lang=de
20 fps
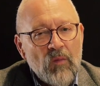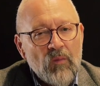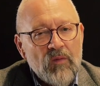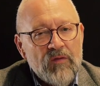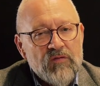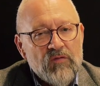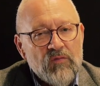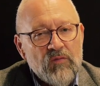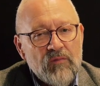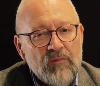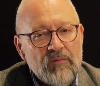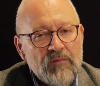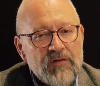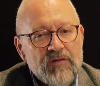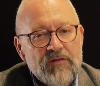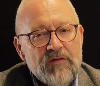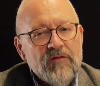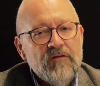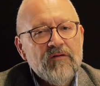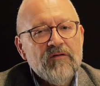bei so
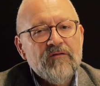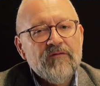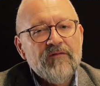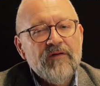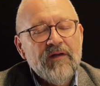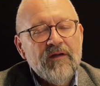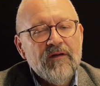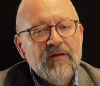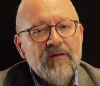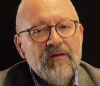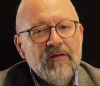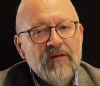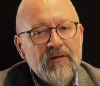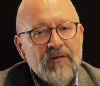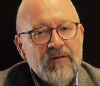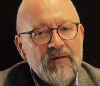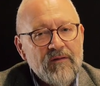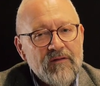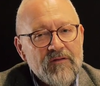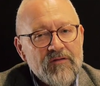manchen Konflikten
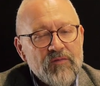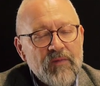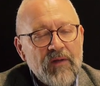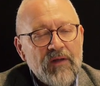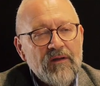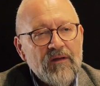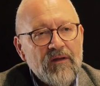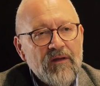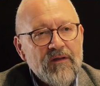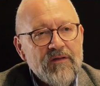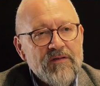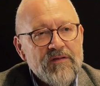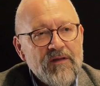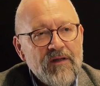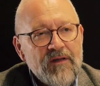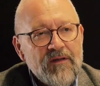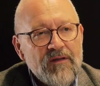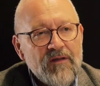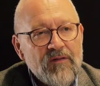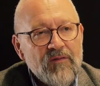späterer
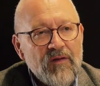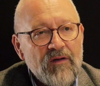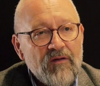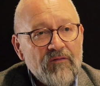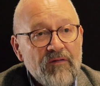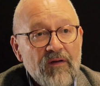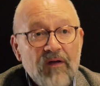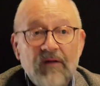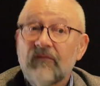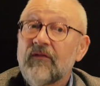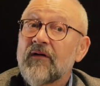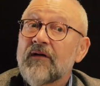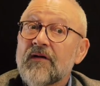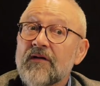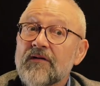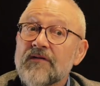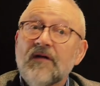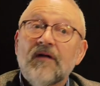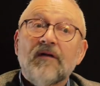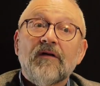Zeit hat man gefragt, wird
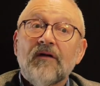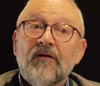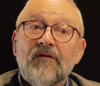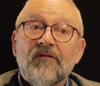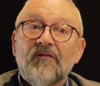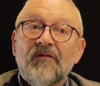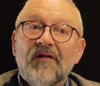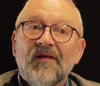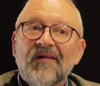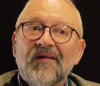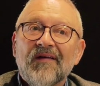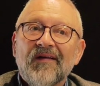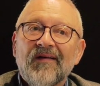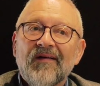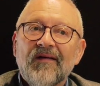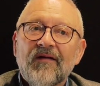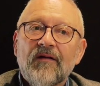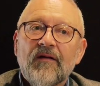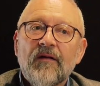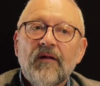das der dritte
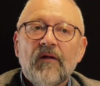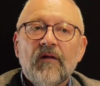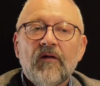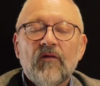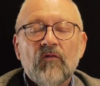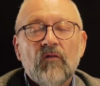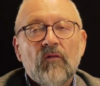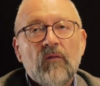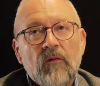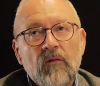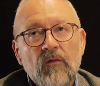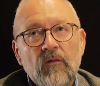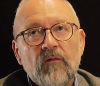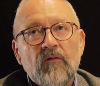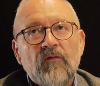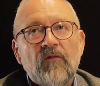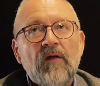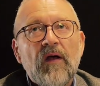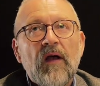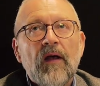Weltkrieg? Nicht? Also
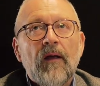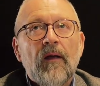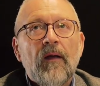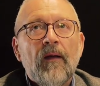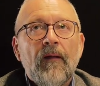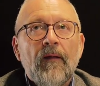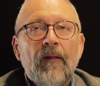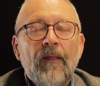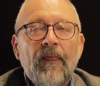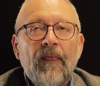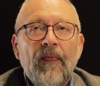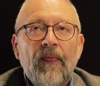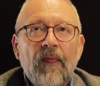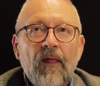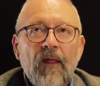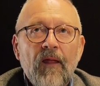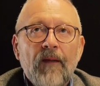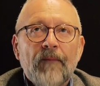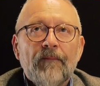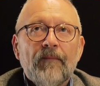sozusagen
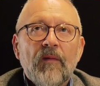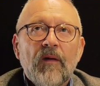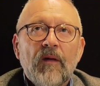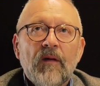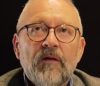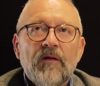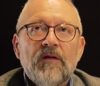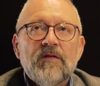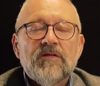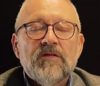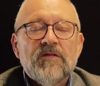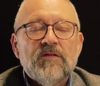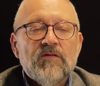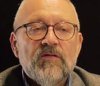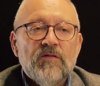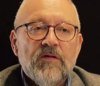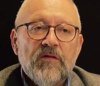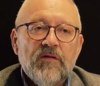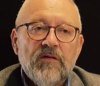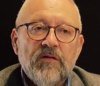ähm,
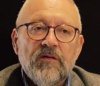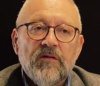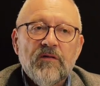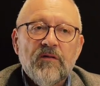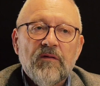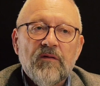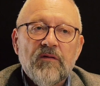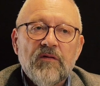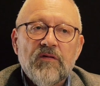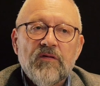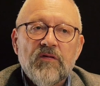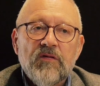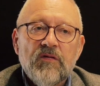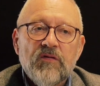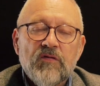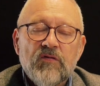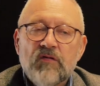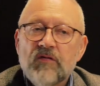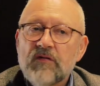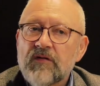dieses äh,
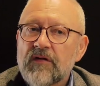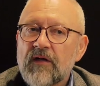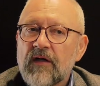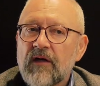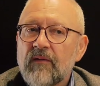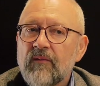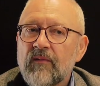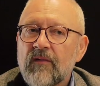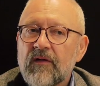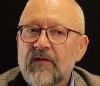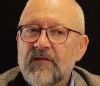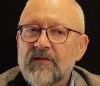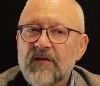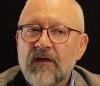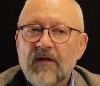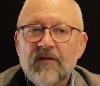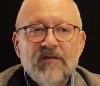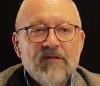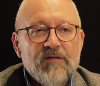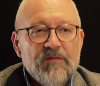System des
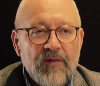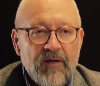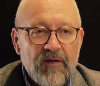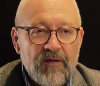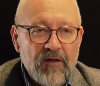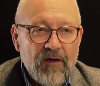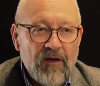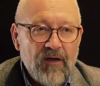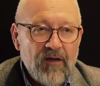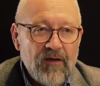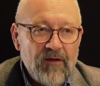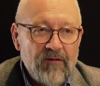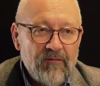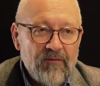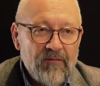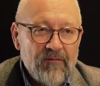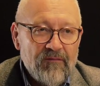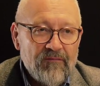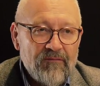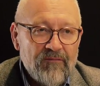1, 2, 3,
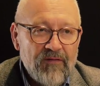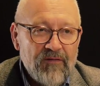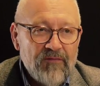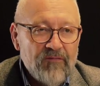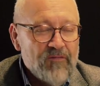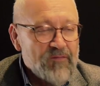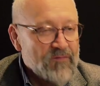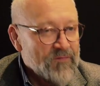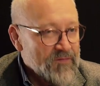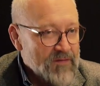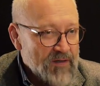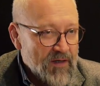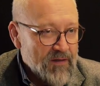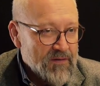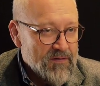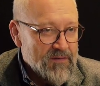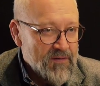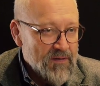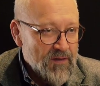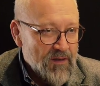4, 5,
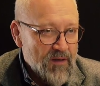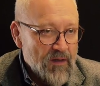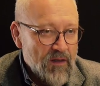6